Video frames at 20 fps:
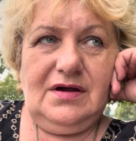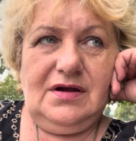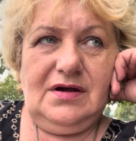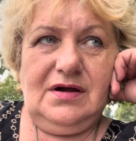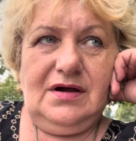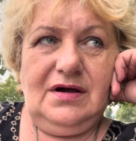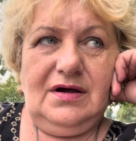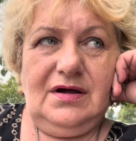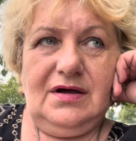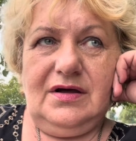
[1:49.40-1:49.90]

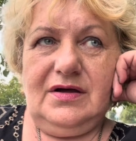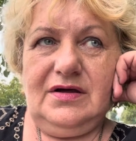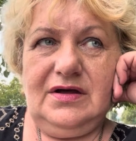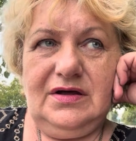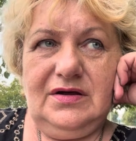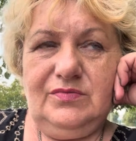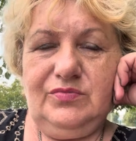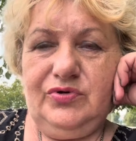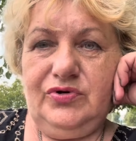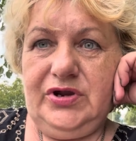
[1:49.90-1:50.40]
а,
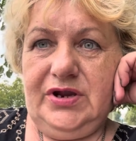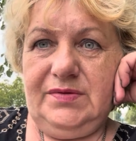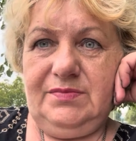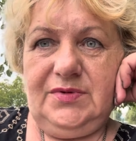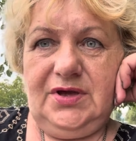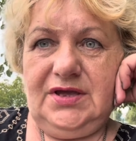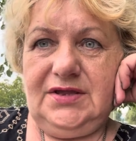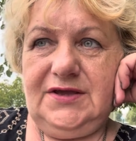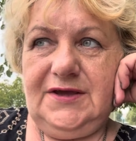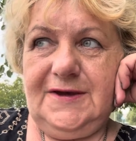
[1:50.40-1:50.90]

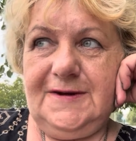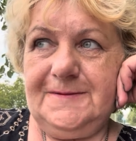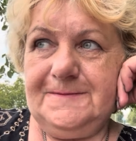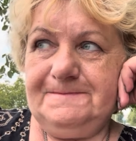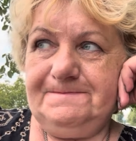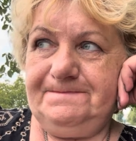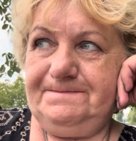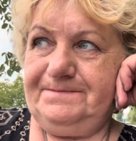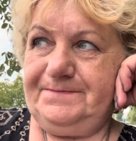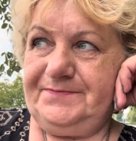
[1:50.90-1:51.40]
более-менее
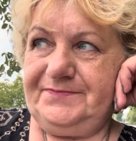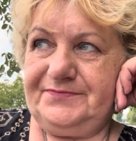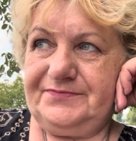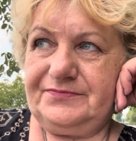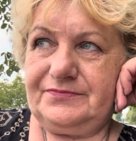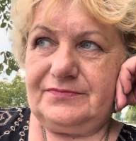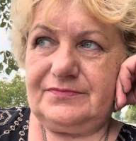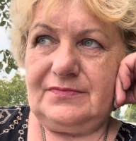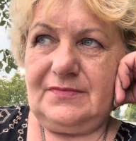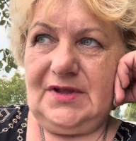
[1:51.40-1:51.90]

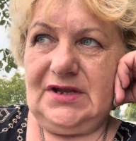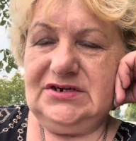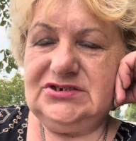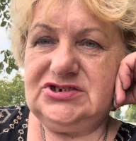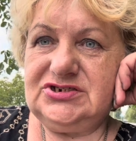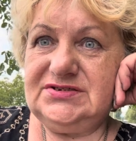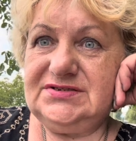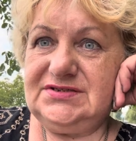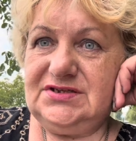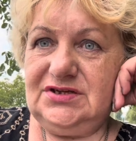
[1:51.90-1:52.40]

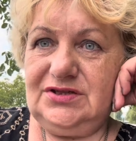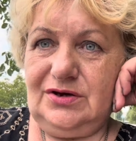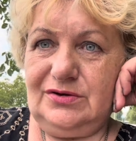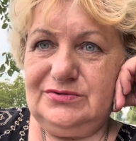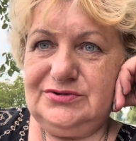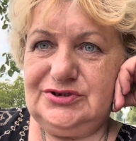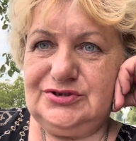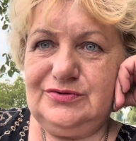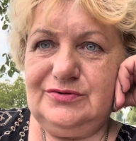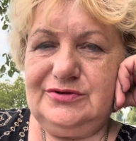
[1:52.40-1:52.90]
жизненно
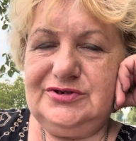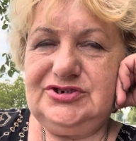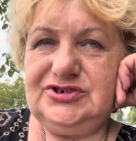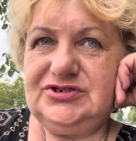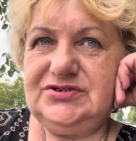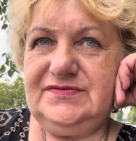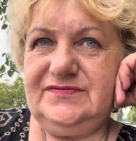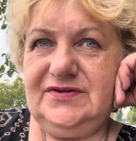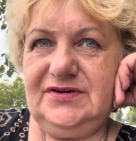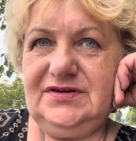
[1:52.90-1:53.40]

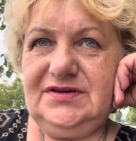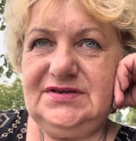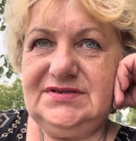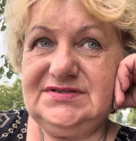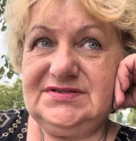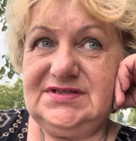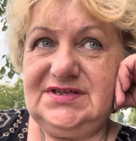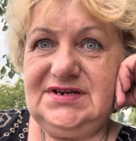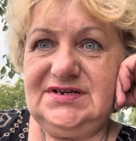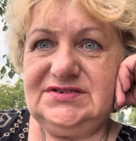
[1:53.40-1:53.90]
устойчивый и
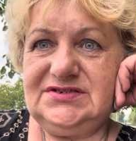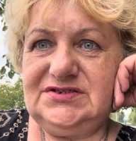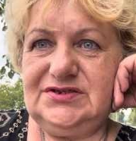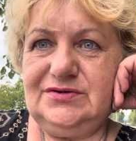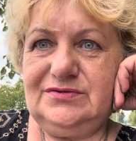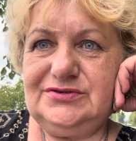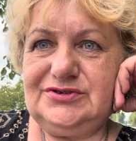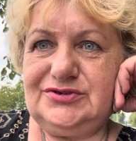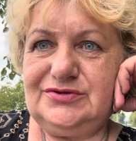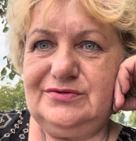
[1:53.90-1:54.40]

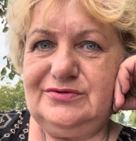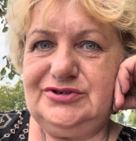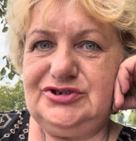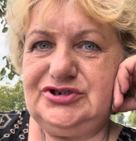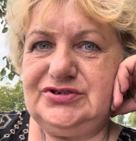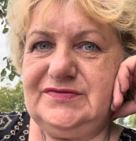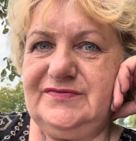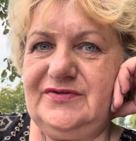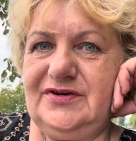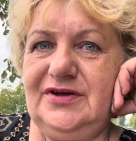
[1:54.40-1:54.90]

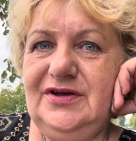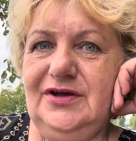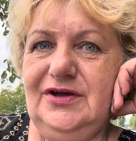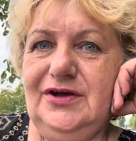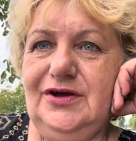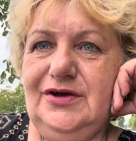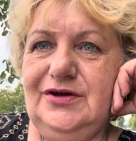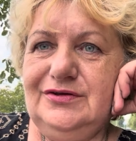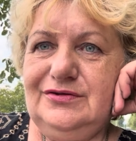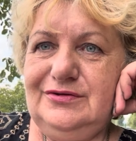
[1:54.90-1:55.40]
стрессоустойчивый,
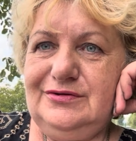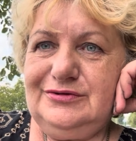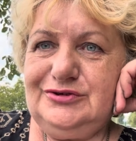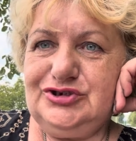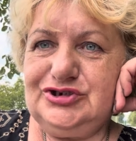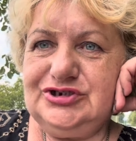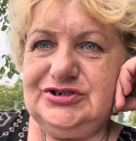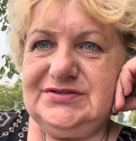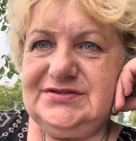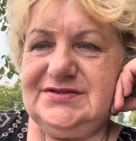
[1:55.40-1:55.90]
но
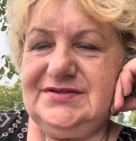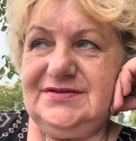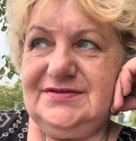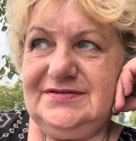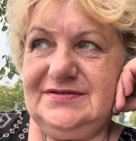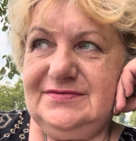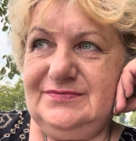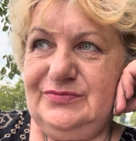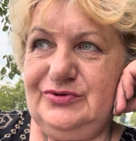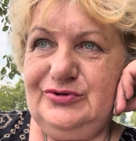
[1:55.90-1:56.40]

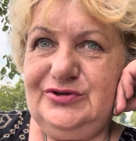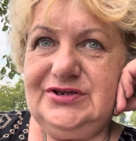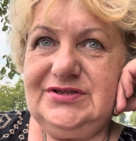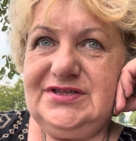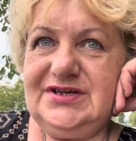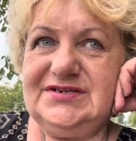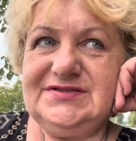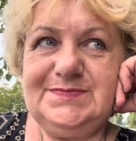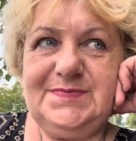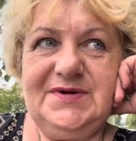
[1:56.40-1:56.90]
жизнь будет
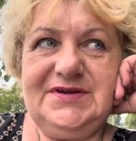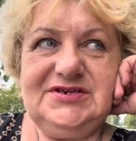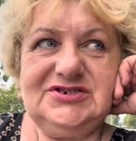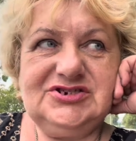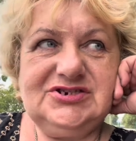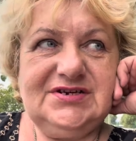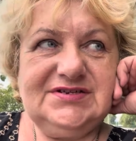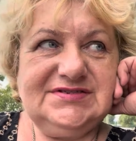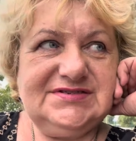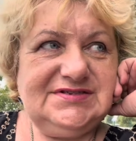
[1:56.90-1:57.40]

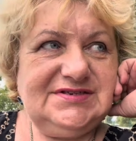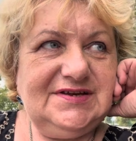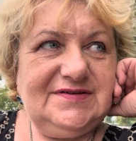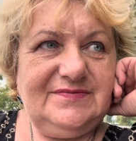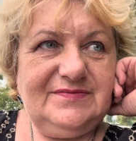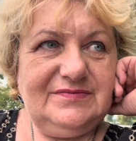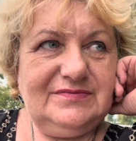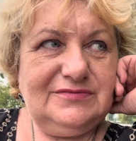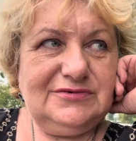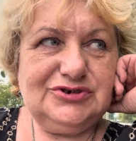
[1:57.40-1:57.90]
распоряжаться,
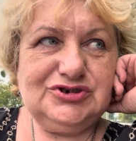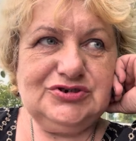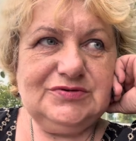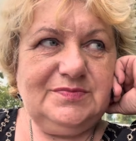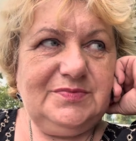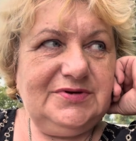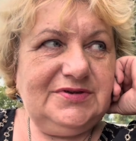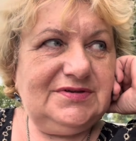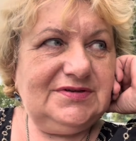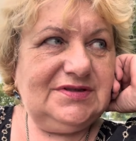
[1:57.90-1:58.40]
может
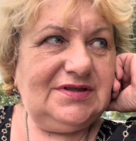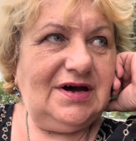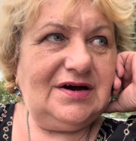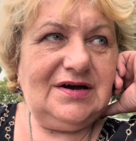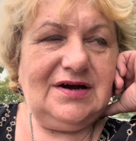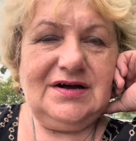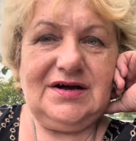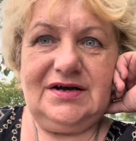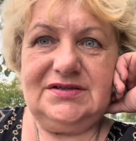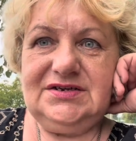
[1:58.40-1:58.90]
быть, так,
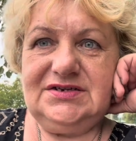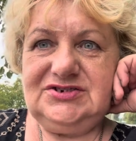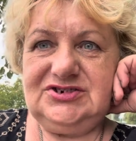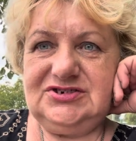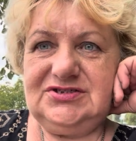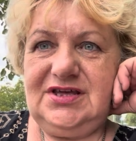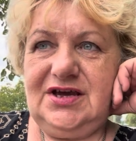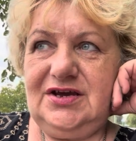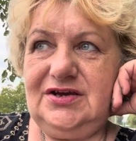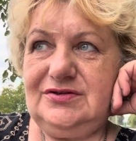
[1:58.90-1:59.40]
как она
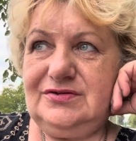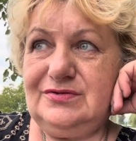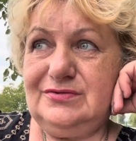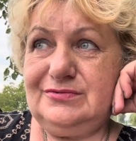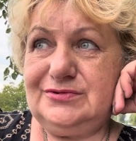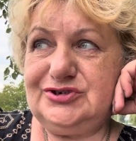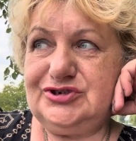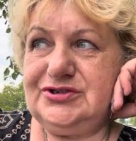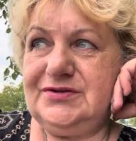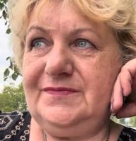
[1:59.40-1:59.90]
считает
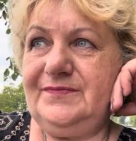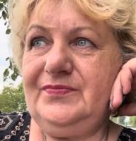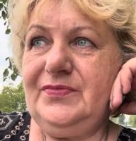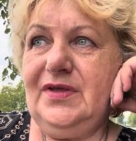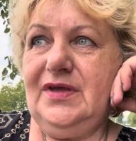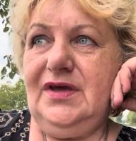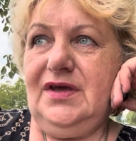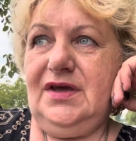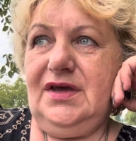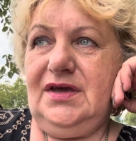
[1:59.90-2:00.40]
нужным.
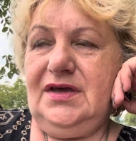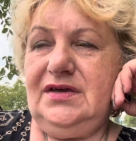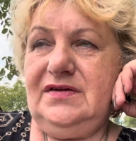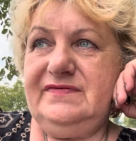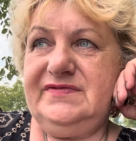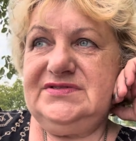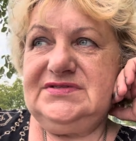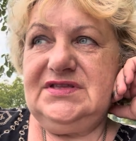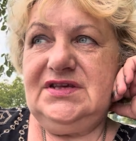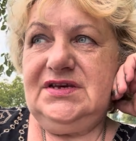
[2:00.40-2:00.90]
И
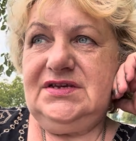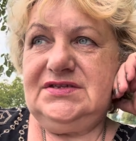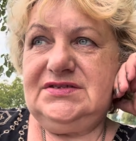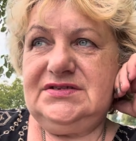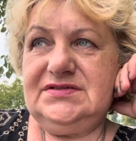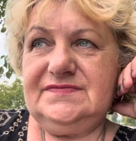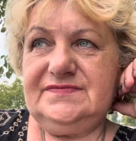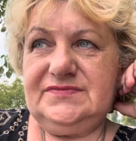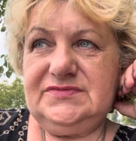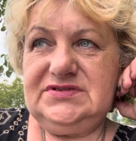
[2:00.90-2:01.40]
вы
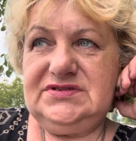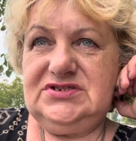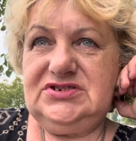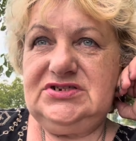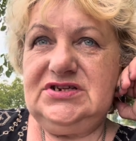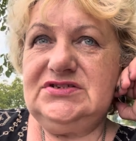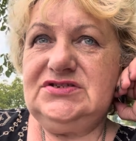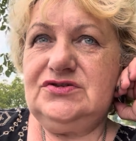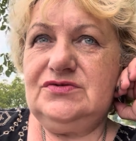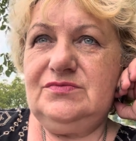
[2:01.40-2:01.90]
знаете,
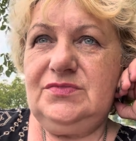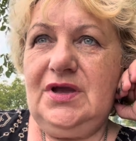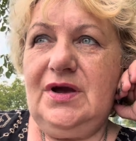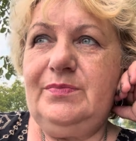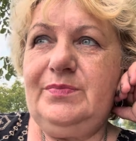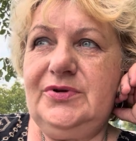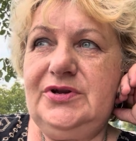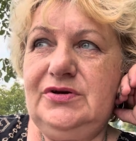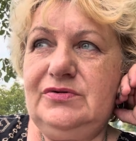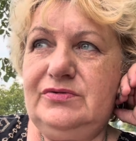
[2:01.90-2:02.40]
сейчас у меня
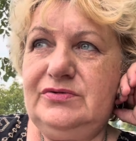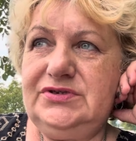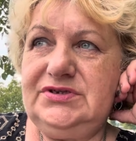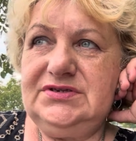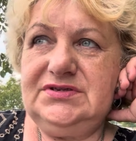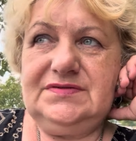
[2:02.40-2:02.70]
приходит